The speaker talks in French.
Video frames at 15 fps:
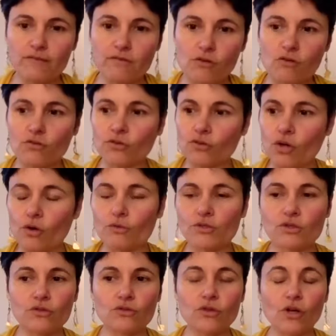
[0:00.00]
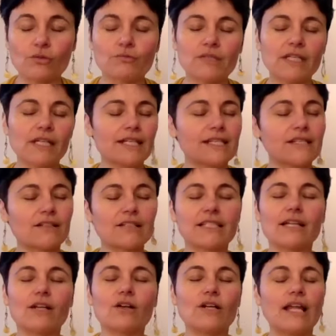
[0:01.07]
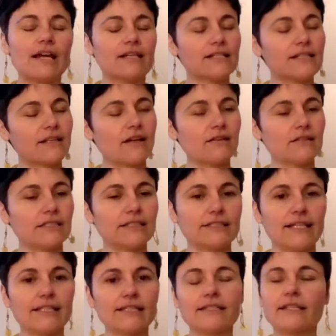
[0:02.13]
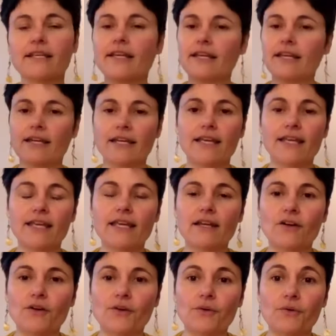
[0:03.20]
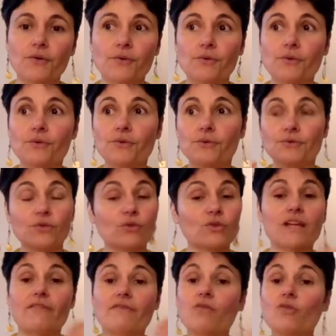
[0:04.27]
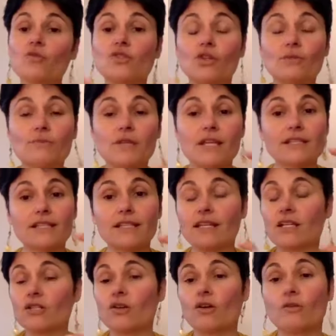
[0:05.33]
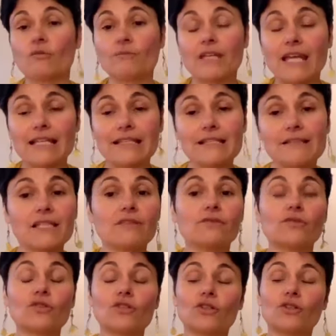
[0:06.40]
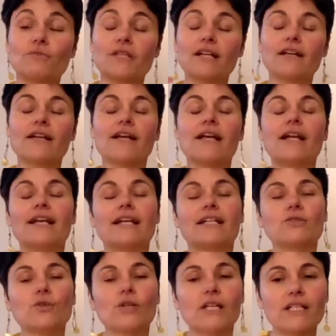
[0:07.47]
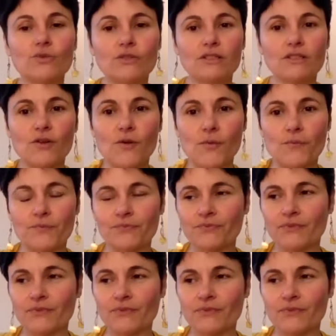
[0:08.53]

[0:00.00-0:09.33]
vont dormir et sentir relax quand ils têtent. Et euh, donc, ça fonctionne bien. C'est un mécanisme qui fonctionne bien. La durée euh,